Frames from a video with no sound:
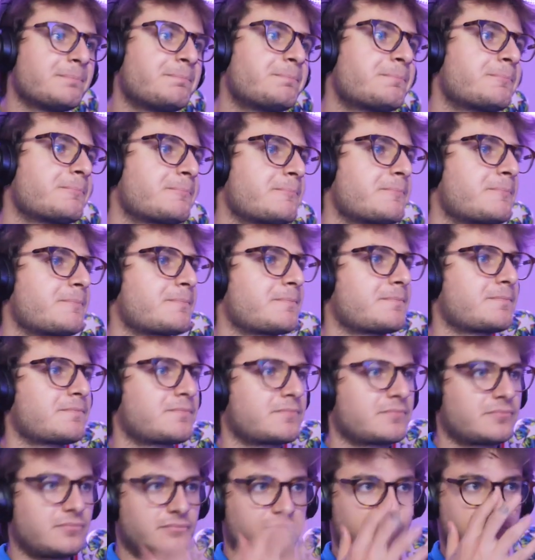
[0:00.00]
Perfetto,
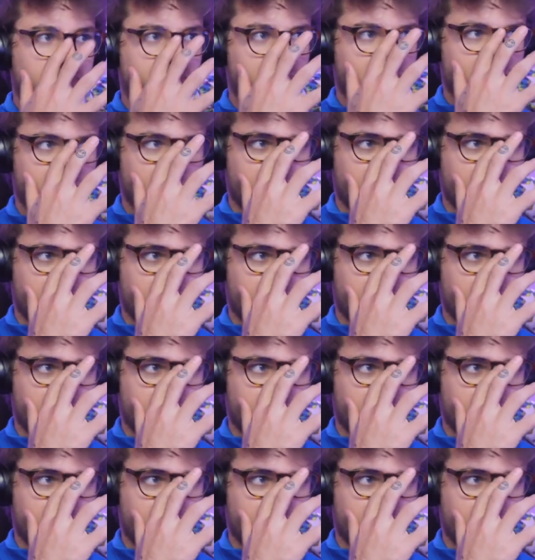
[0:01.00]
allora il mio